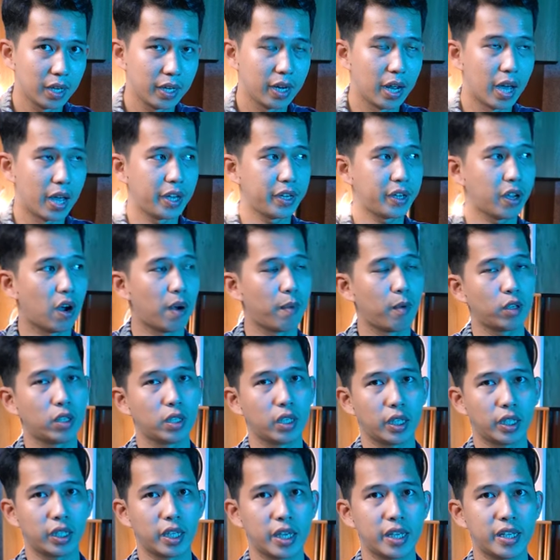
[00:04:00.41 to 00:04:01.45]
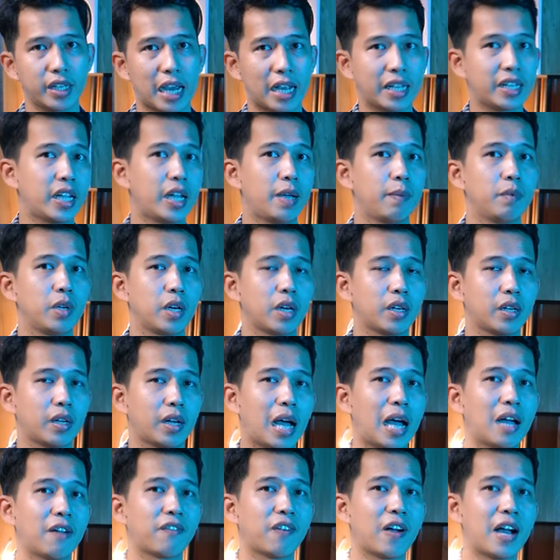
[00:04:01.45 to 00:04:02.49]
để cho mọi người có thể trải nghiệm được
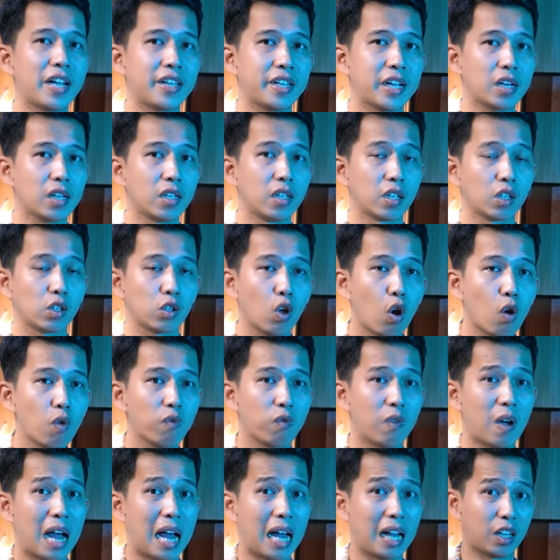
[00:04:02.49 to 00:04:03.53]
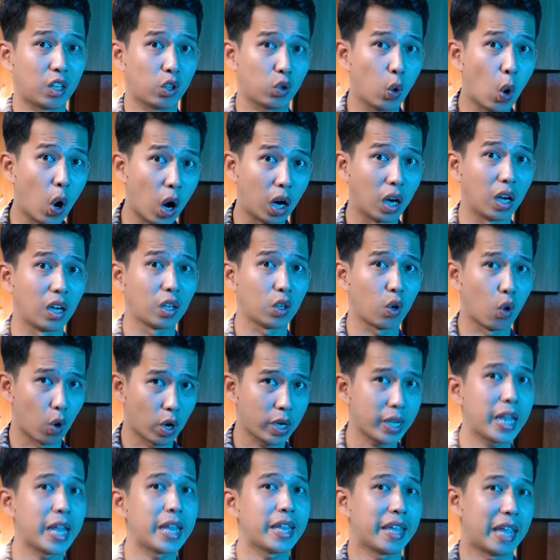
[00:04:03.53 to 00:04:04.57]
hi-fi chất lượng tốt và thuần của
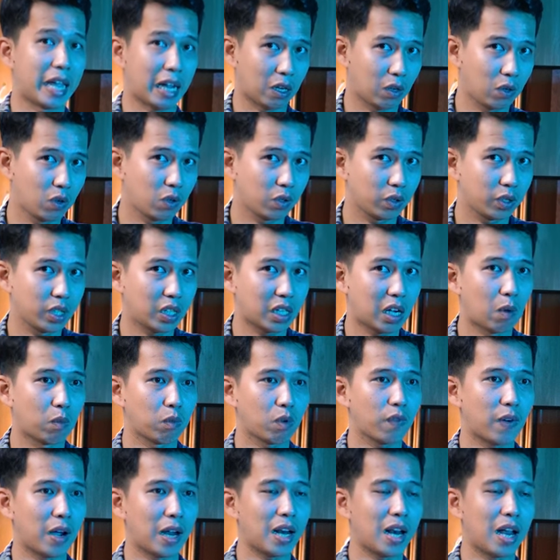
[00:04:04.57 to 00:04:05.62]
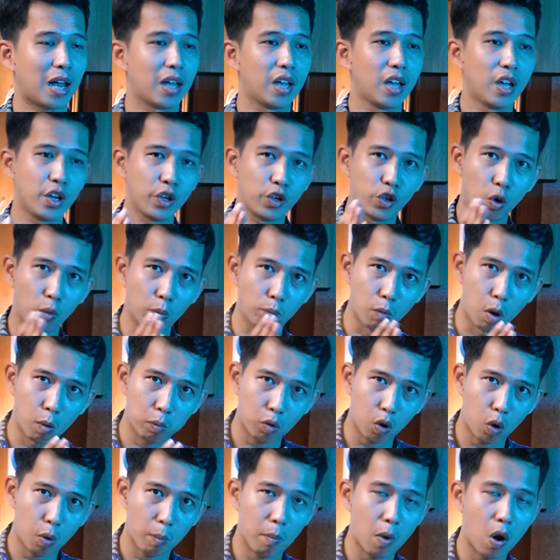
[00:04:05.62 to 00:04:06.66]
nghe nhạc luôn chứ không có phải là dùng một
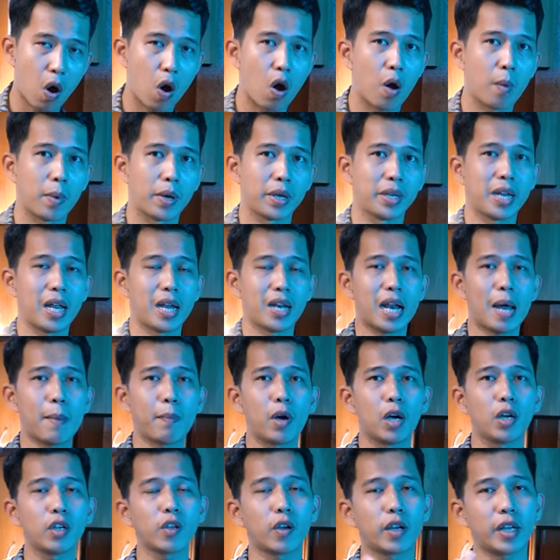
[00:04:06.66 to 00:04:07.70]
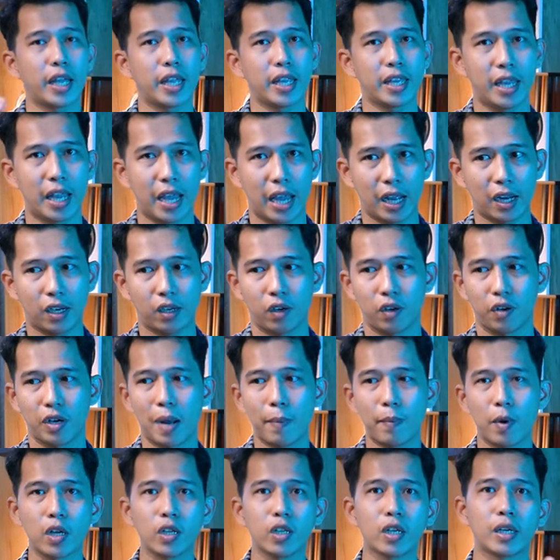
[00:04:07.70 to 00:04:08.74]
con bo mà dạ, đáp ứng cho nghe nhạc rồi
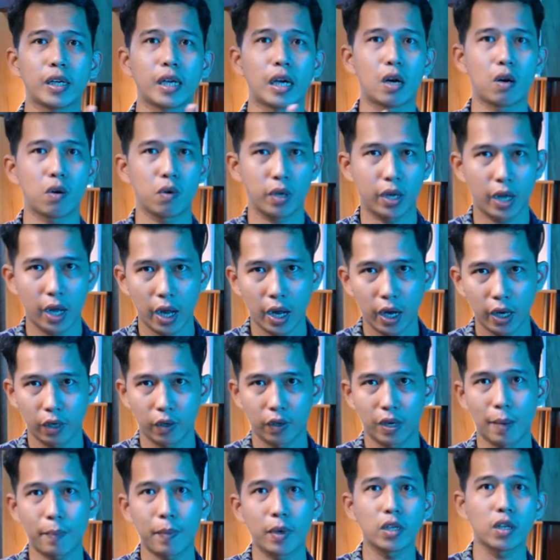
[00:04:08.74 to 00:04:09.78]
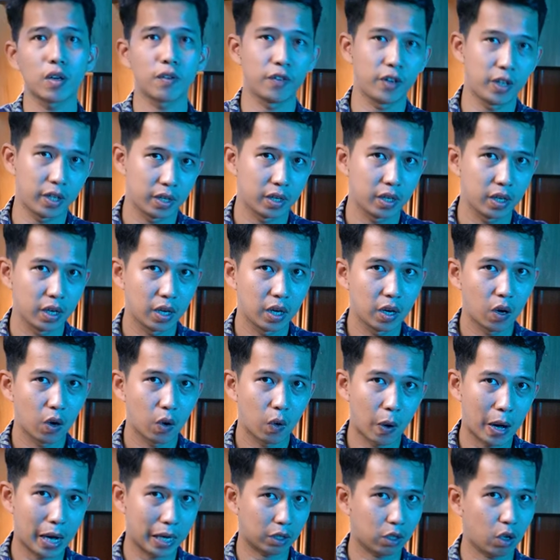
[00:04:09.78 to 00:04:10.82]
đáp ứng cho karaoke rồi đáp ứng cho phim
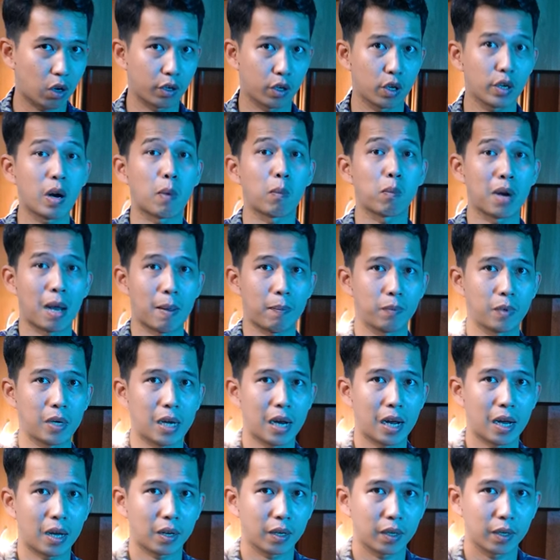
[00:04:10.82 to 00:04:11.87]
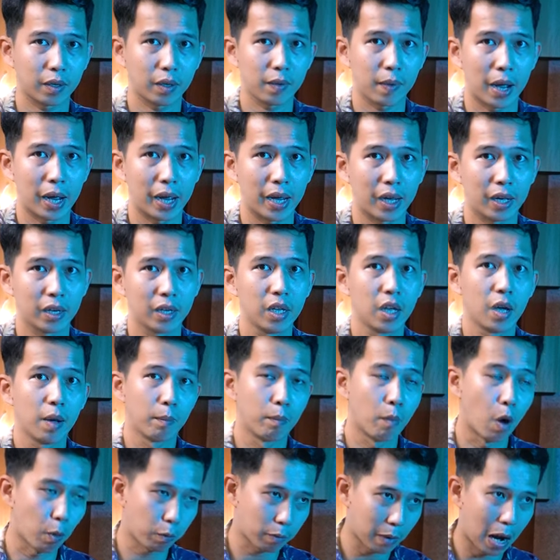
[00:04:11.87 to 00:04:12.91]
hoàn toàn nó độc lập ra các bạn ha
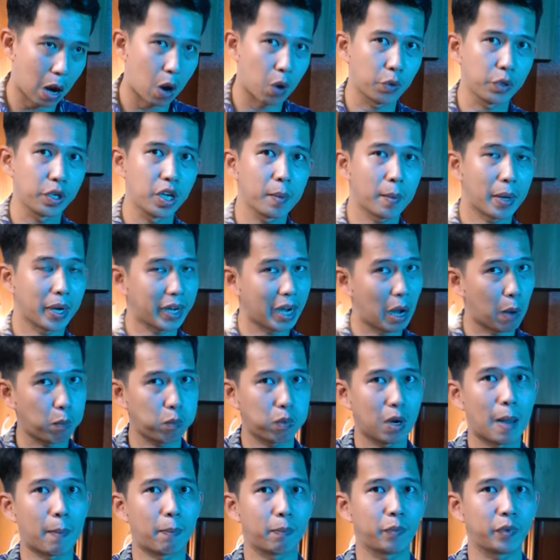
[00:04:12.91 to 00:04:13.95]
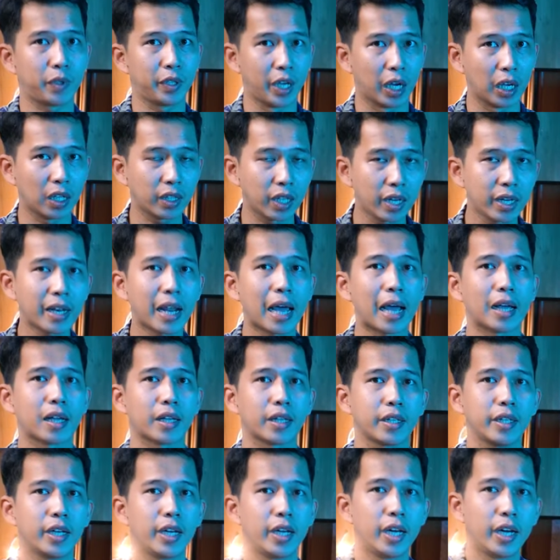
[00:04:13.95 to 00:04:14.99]
một đầu nhưng mà độc lập những tính năng
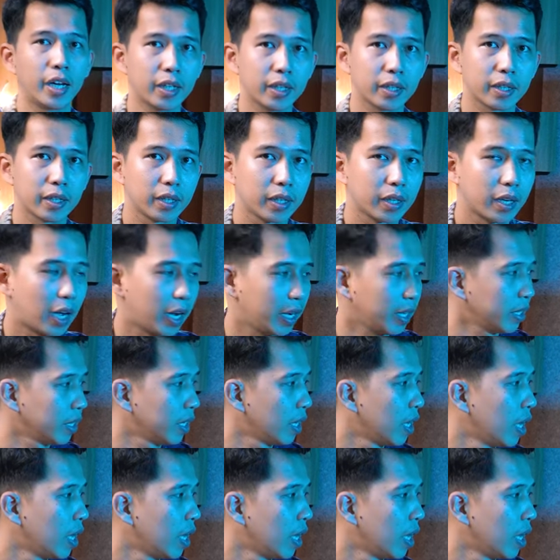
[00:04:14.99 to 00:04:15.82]
chơi hết đấy